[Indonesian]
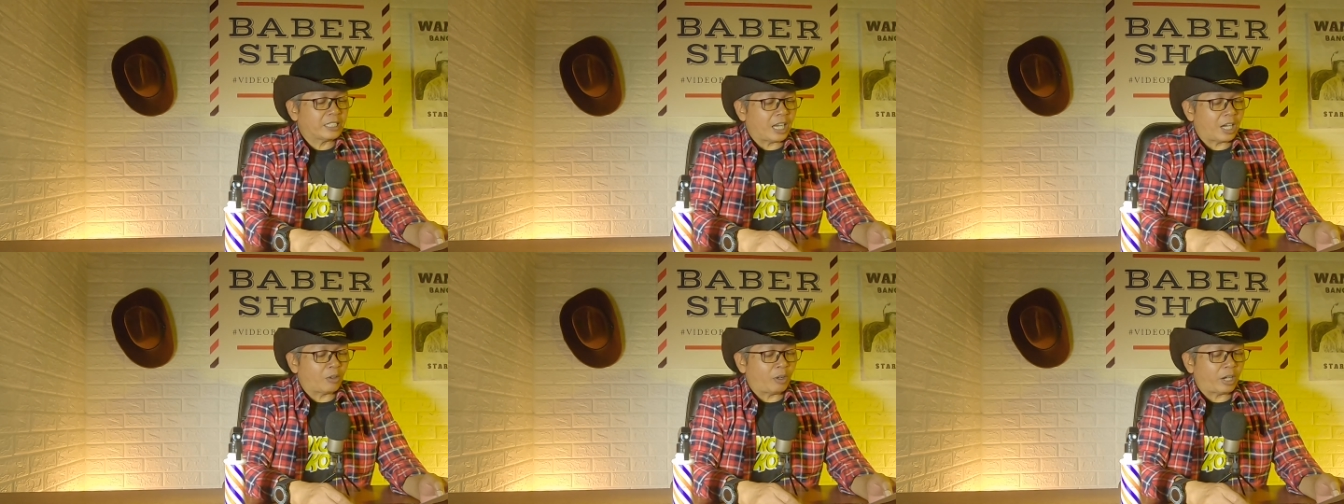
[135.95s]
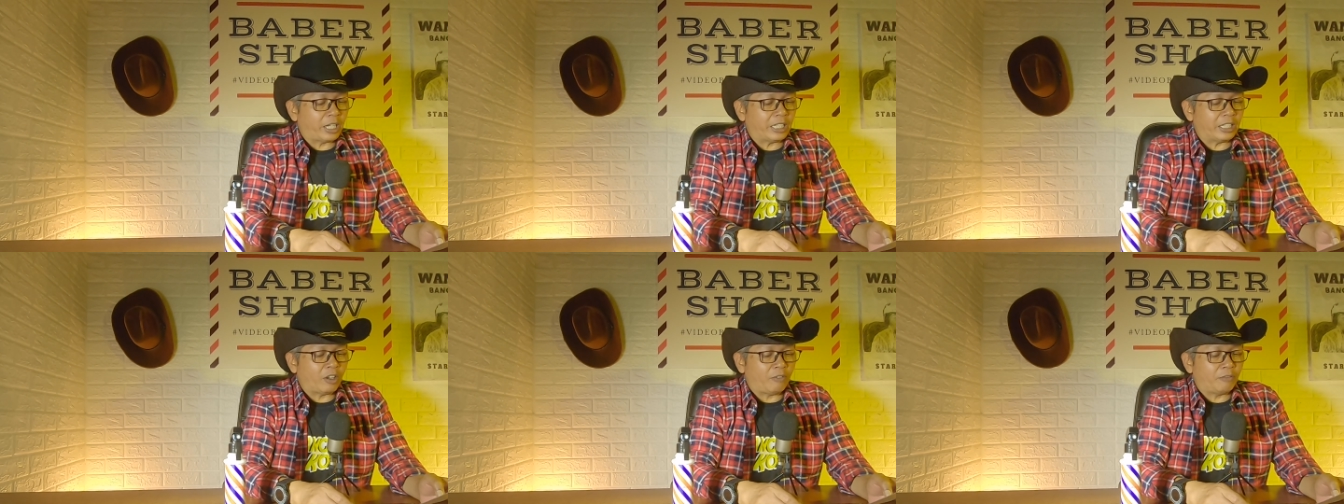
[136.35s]
Jaguar
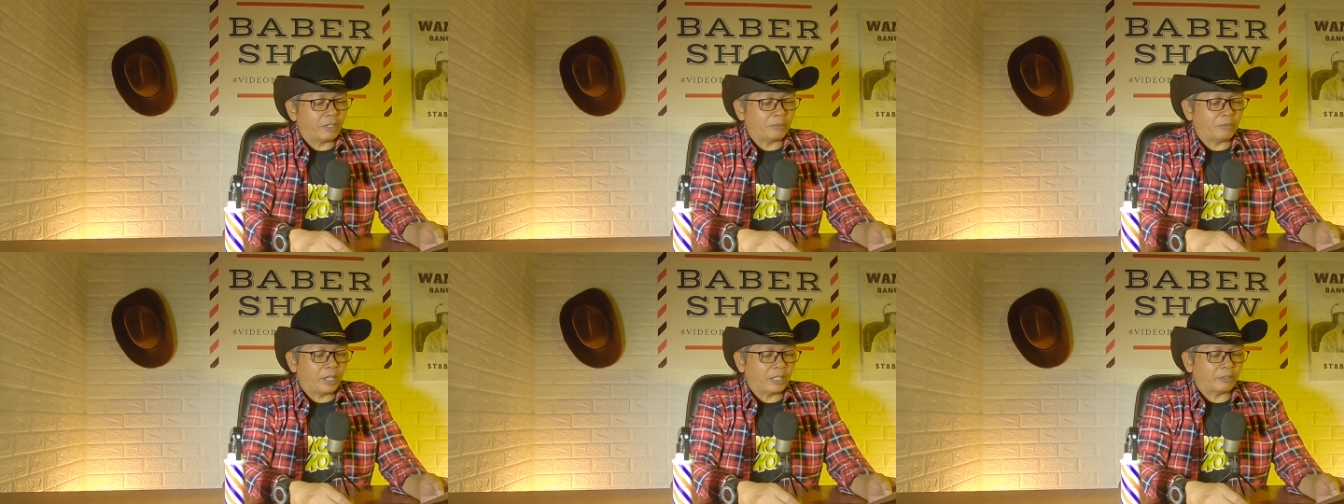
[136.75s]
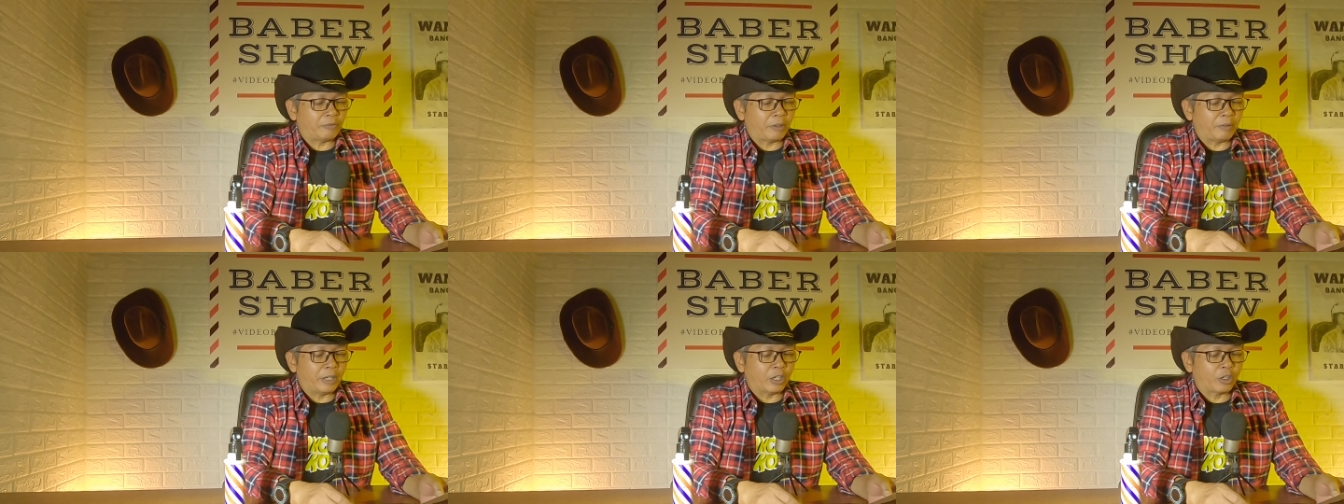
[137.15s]
Land Rover melihat
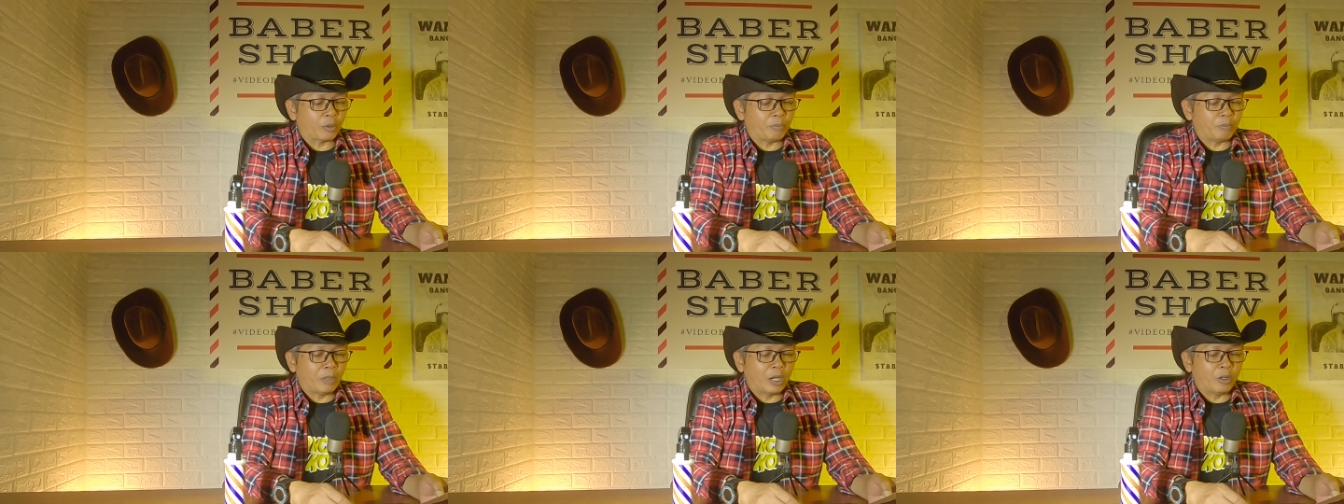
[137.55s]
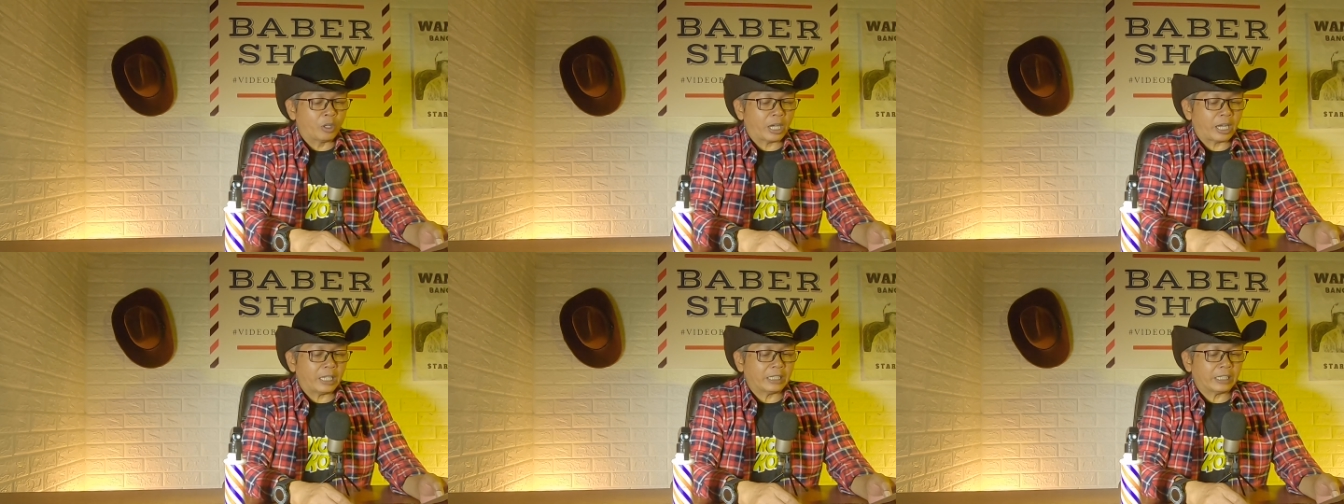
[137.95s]
VW Group
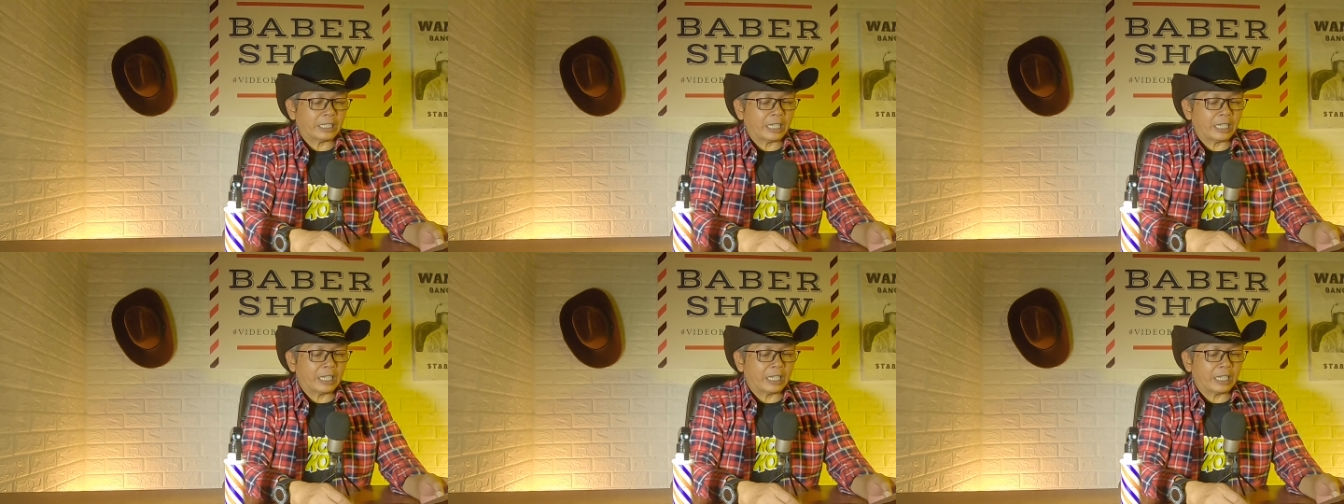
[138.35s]
menggunakan